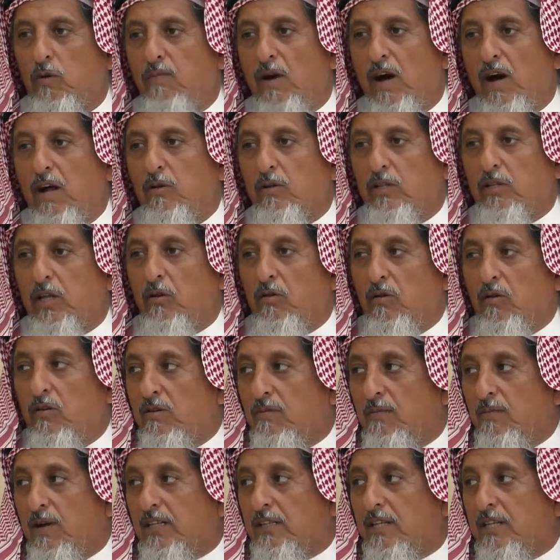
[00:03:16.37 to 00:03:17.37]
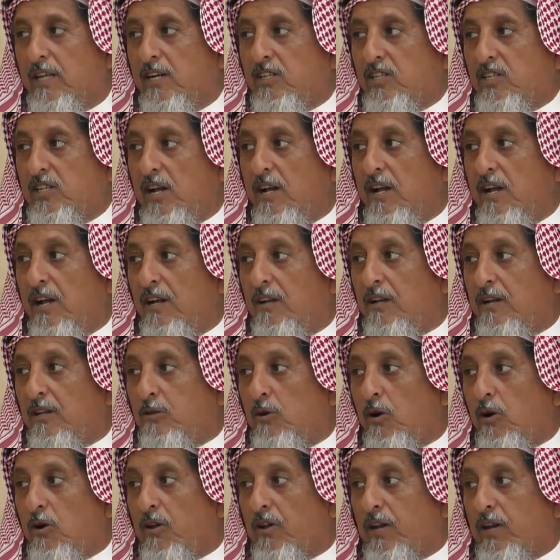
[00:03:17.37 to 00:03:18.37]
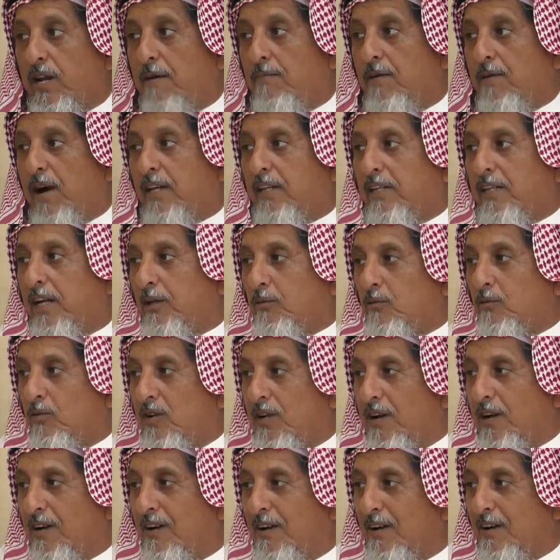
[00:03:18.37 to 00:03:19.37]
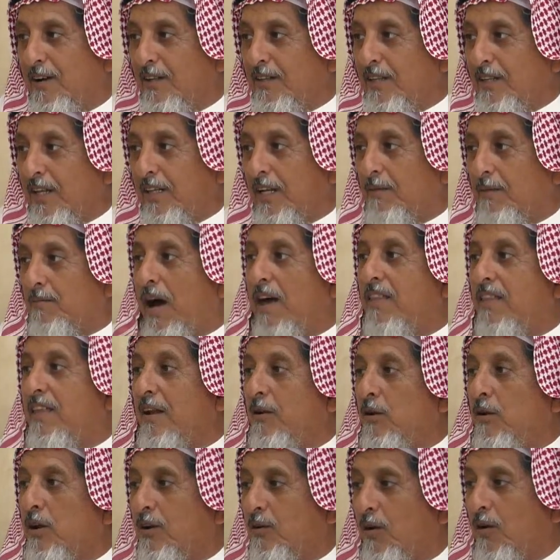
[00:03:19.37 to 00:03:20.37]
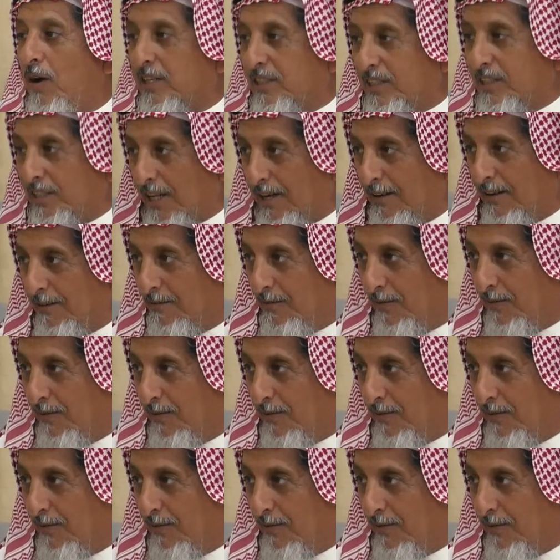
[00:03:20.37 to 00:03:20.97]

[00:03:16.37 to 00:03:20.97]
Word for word: حبال يطلعونه مع الدريشة للدور الرابع حتى يعطونه تطعيم هذا اللي لقي واسطة